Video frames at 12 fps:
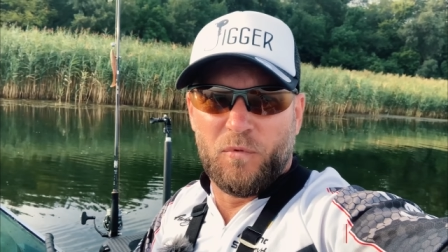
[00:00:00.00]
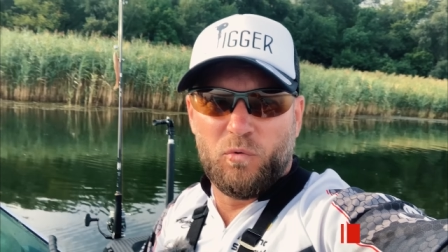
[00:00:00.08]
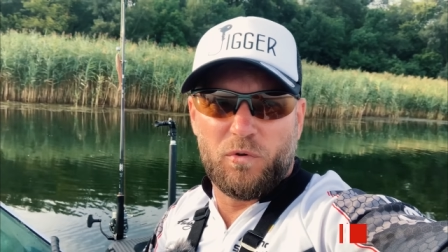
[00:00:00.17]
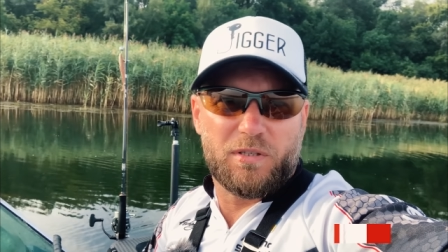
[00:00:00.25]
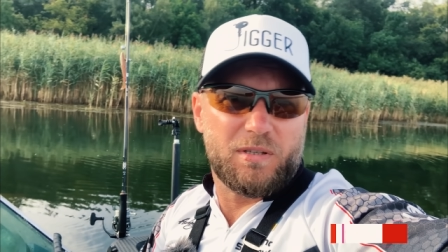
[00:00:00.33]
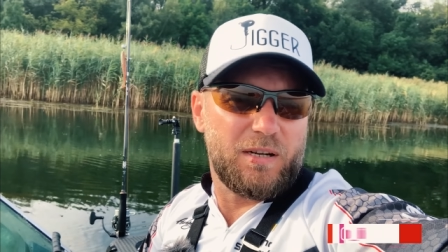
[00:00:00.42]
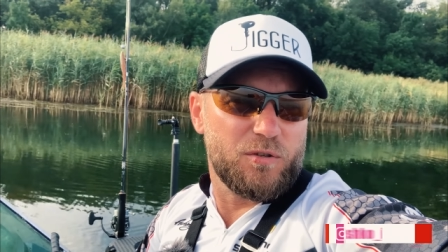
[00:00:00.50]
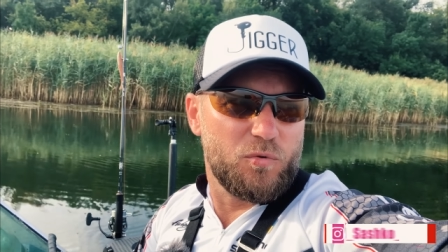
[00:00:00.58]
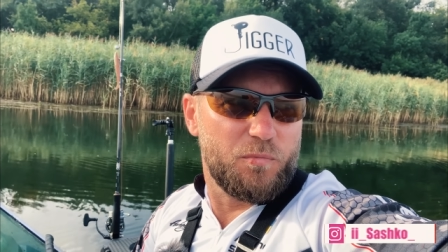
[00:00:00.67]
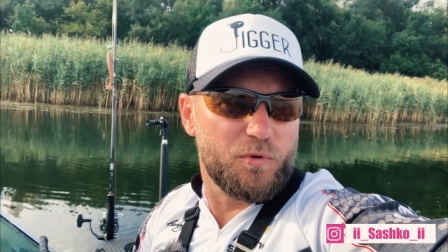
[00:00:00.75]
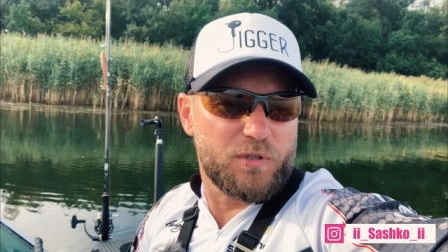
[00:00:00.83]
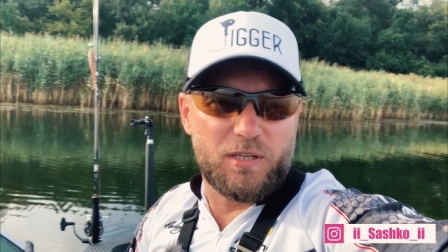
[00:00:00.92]
Ну вот
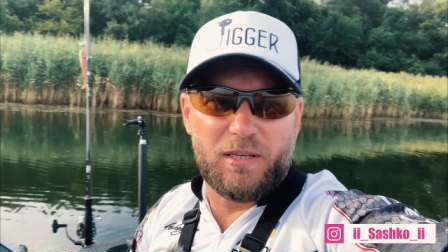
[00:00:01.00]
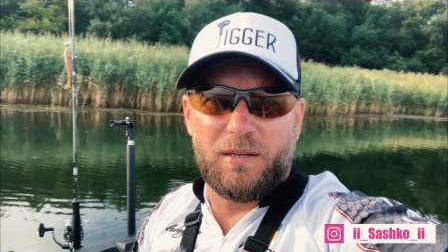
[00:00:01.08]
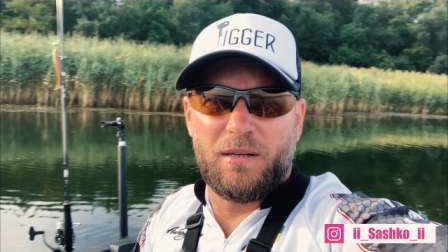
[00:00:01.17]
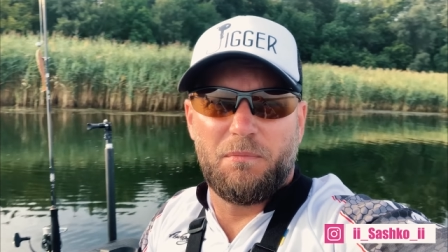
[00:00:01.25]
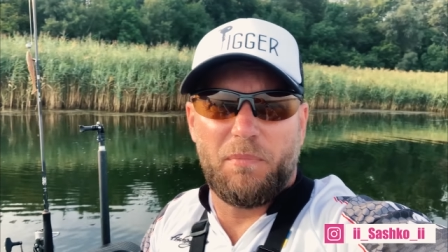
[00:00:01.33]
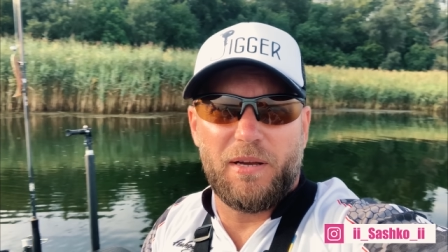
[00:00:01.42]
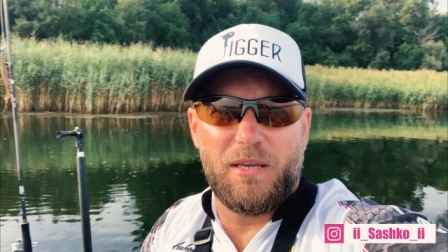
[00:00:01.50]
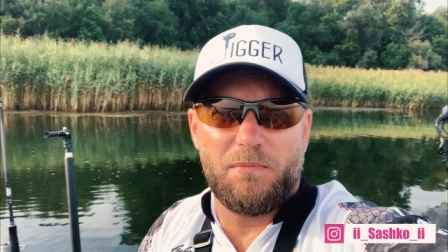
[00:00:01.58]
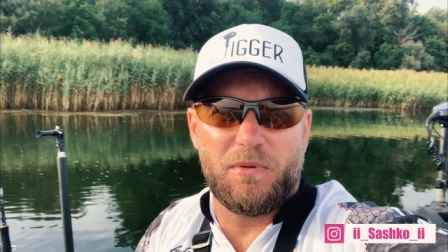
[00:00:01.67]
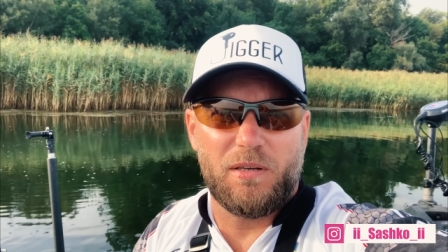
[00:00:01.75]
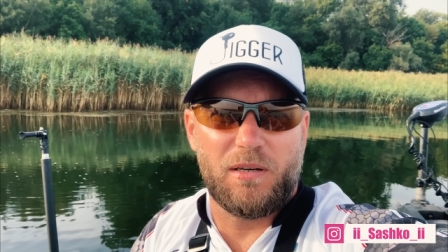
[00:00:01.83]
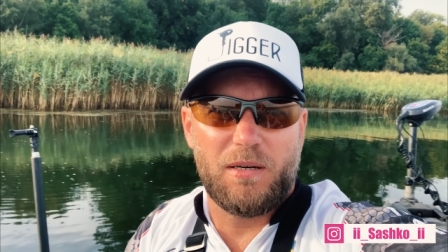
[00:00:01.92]
сразу после
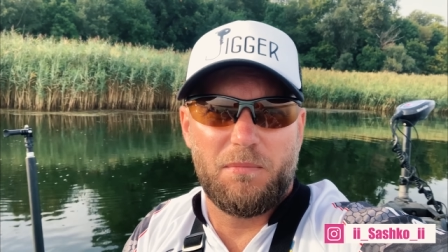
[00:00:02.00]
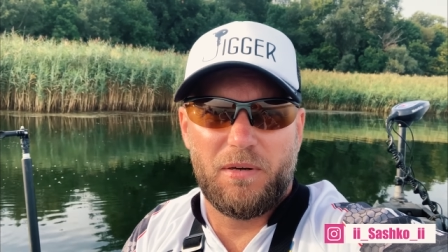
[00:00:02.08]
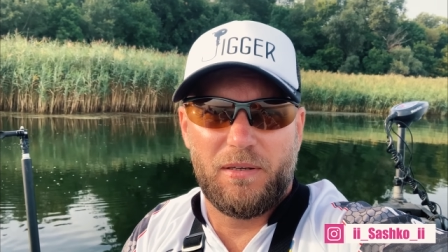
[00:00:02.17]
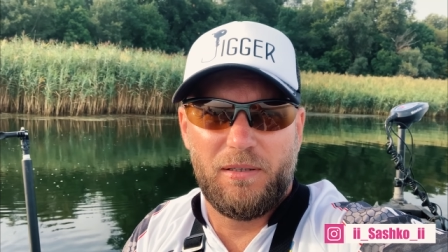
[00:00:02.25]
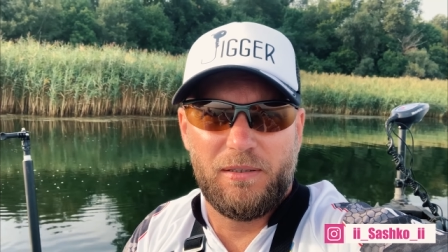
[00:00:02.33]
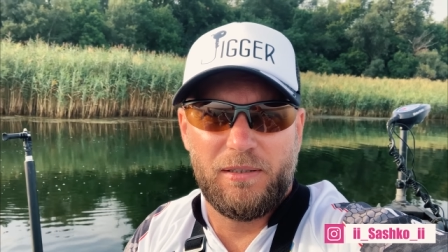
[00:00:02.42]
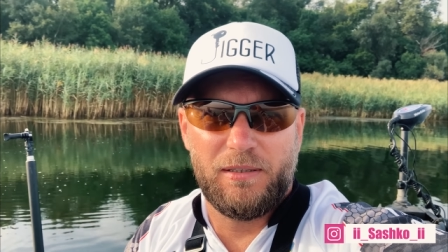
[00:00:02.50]
поимки рыбы